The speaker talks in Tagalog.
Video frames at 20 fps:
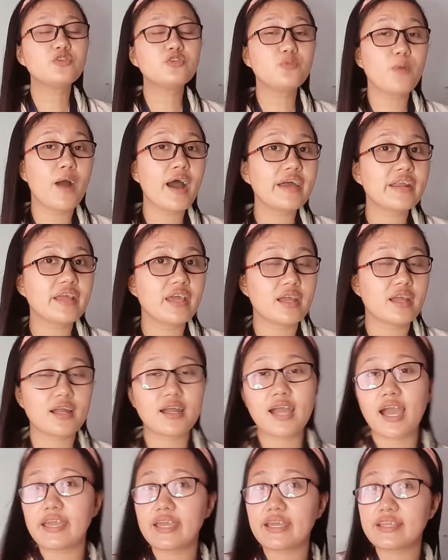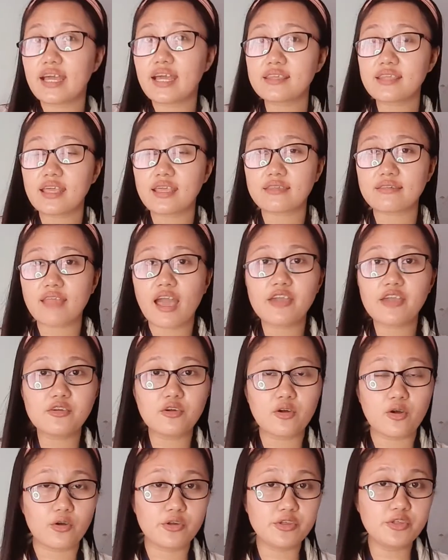Kunwari, kagaya natin,
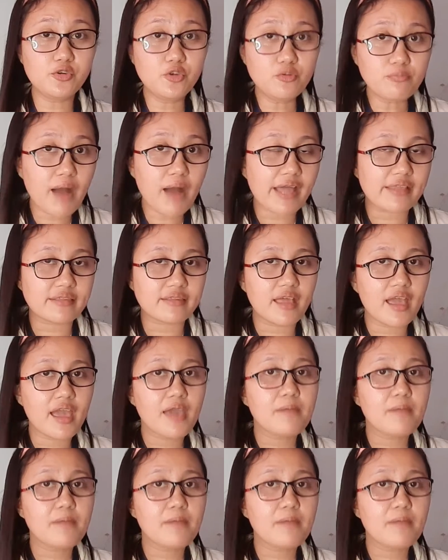tayo, human,